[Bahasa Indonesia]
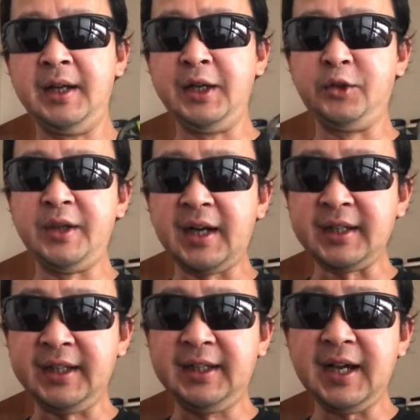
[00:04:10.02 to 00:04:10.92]
Itu yang
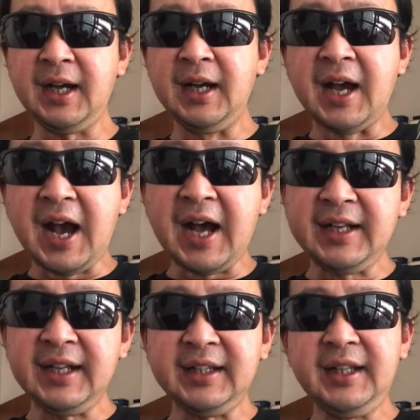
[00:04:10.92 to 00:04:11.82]
ketiga
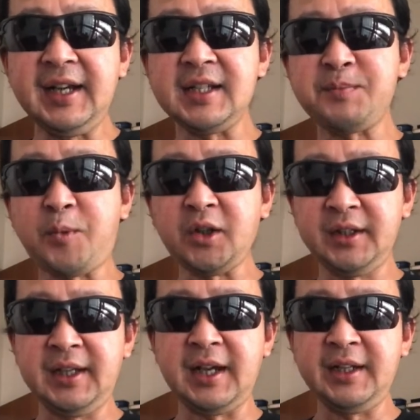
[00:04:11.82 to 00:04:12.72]
ada tidak
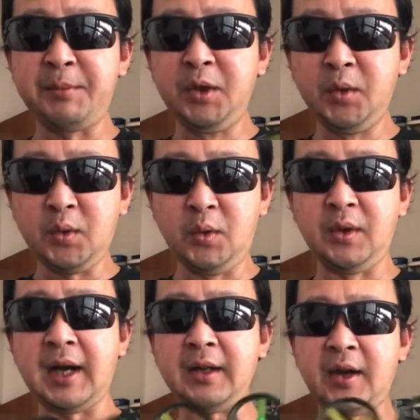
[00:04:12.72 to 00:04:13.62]
spotnya yang
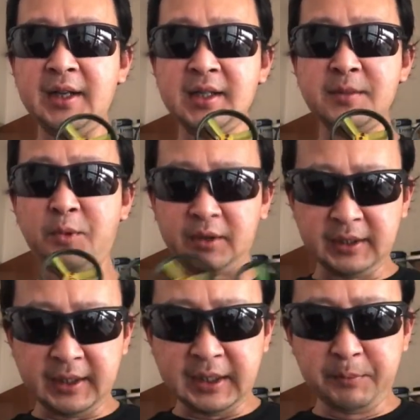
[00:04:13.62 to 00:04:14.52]
mendukung. Kalau ada
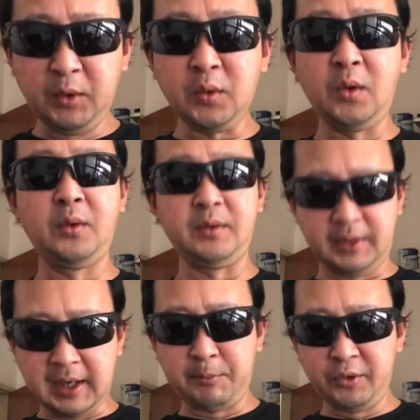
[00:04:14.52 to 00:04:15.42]
spotnya yang mendukung
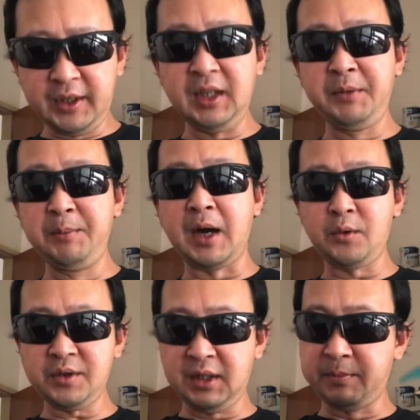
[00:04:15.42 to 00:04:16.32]
ya mungkin lebih
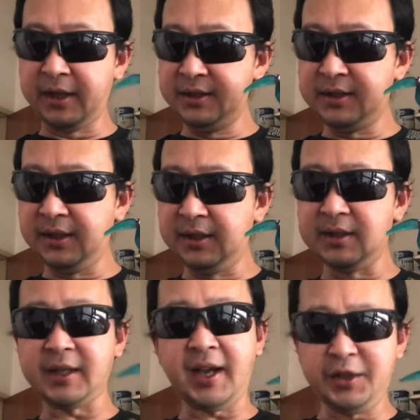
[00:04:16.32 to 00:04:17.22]
bagus 5 inci.
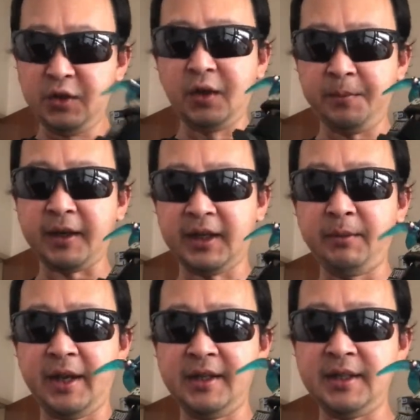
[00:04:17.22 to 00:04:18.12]
Saya enjoy pakai
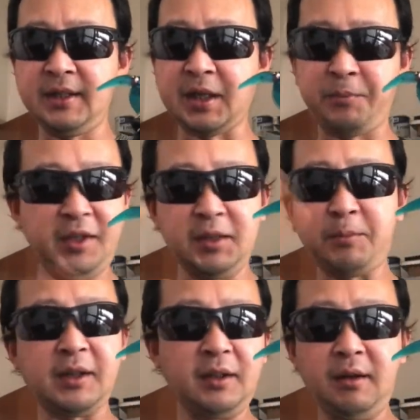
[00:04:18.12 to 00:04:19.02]
5 inci tapi di
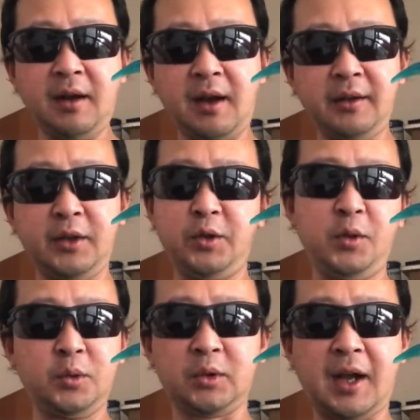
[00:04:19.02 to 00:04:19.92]
tempat lega gitu di
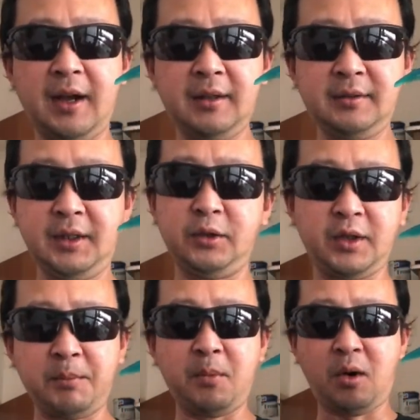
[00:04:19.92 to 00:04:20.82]
hutan gitu di
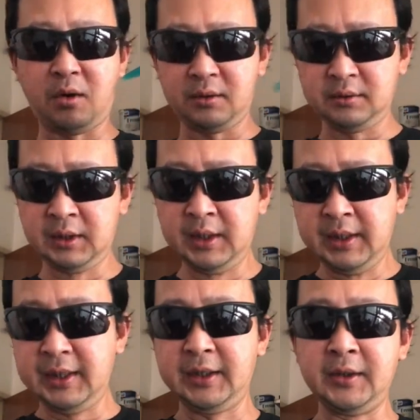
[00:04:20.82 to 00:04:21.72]
kebun
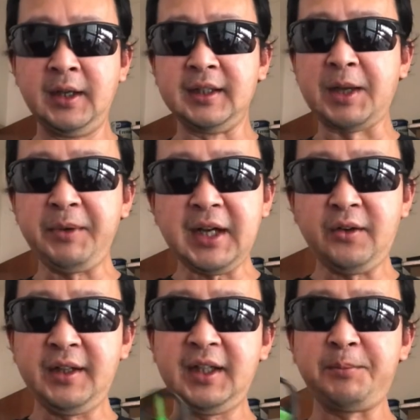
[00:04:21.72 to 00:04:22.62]
gitu. Tapi
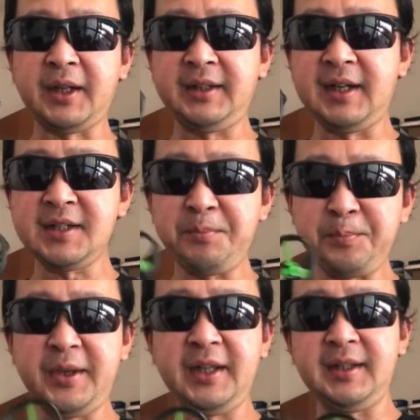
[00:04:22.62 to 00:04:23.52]
kalau di tempat yang
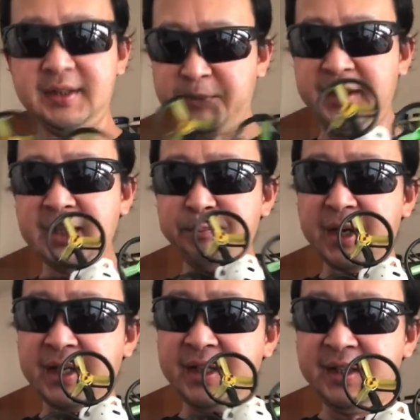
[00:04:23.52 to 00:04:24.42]
sempit mendingan
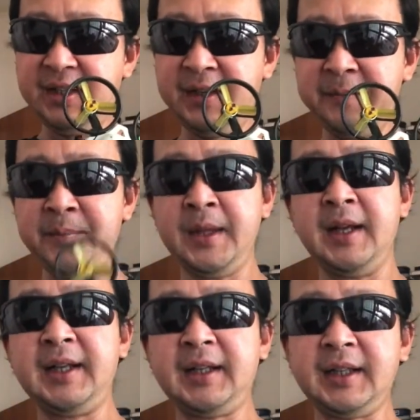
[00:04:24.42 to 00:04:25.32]
pakai ini
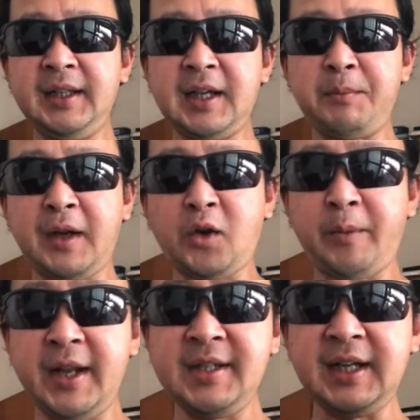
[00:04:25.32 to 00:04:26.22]
dan ketika
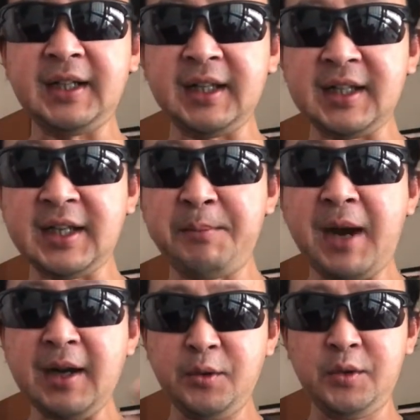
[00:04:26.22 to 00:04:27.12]
merekomendasikan kata saya
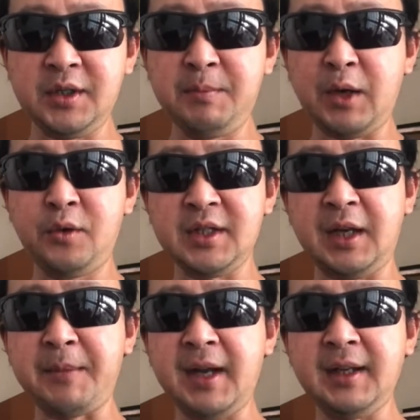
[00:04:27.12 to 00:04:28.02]
bagus, bagus
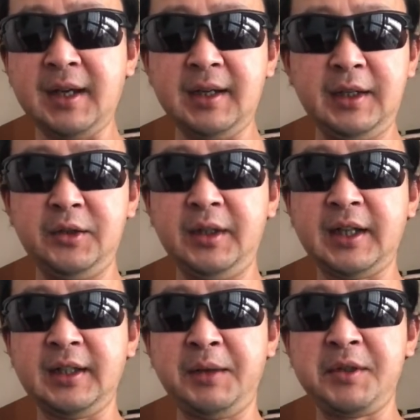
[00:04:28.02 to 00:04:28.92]
yang mana gitu
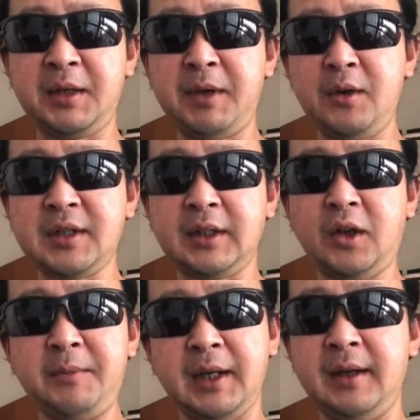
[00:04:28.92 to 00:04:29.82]
ditanya misalnya bagus kata
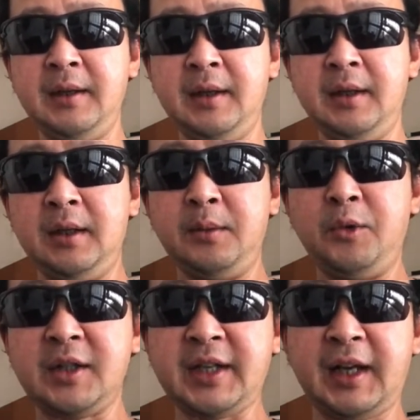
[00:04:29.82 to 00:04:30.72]
oh mana
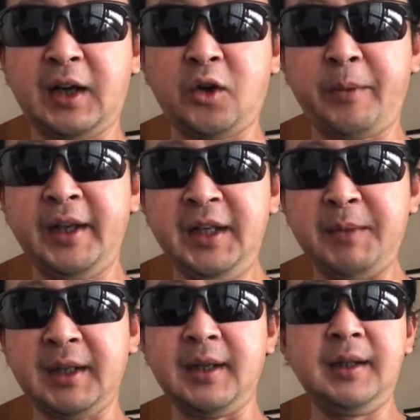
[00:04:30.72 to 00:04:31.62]
buat saya recommended
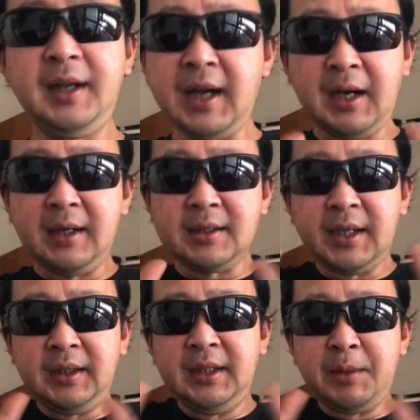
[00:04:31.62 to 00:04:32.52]
mana? Enggak,
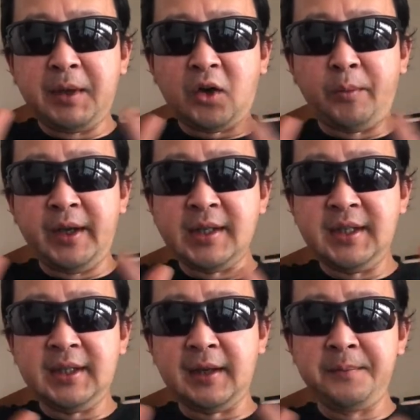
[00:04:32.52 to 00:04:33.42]
saya tidak
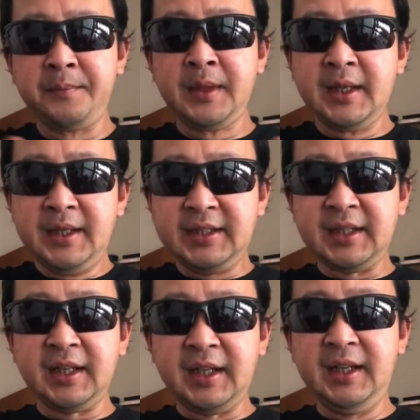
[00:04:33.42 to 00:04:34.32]
merekomendasikan. Di
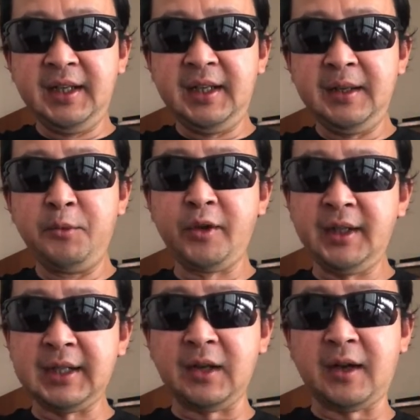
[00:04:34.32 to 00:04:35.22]
channel ini,
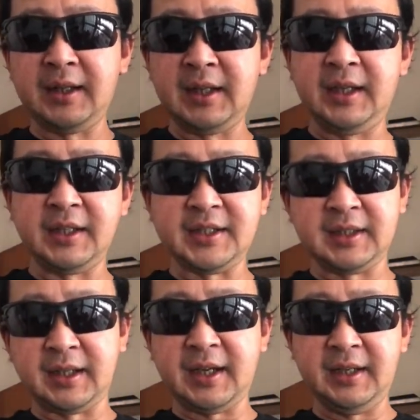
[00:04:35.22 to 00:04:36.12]
mungkin kalau Anda lihat
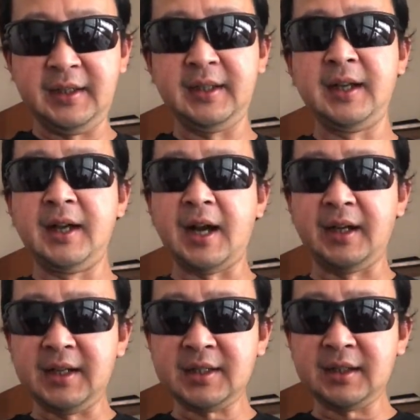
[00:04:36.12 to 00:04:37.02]
channel lain,
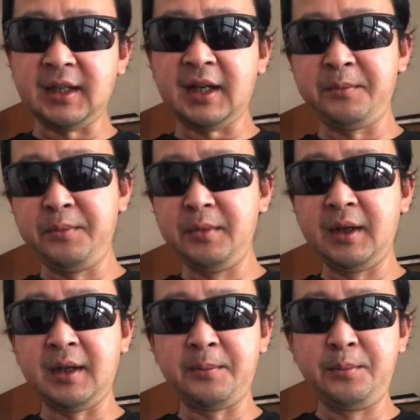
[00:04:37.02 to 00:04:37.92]
Anda setelah
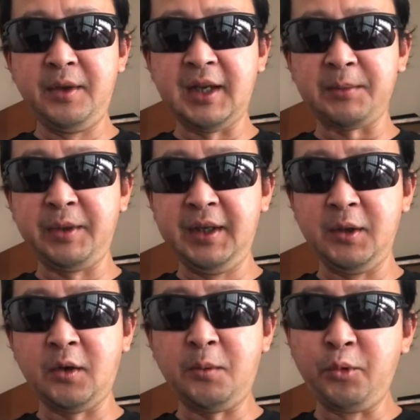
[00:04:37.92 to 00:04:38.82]
uh, lihat
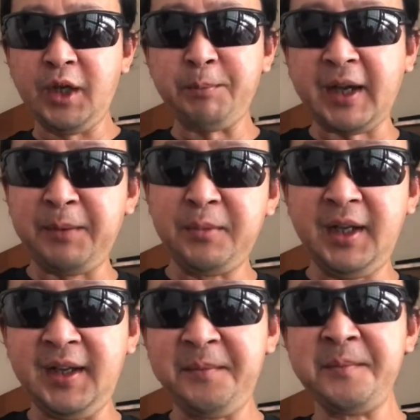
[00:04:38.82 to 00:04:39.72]
video mungkin pengen
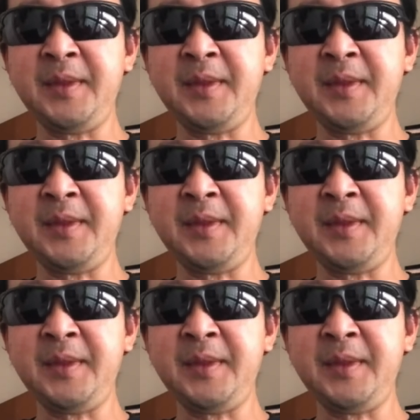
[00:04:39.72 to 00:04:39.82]
beli.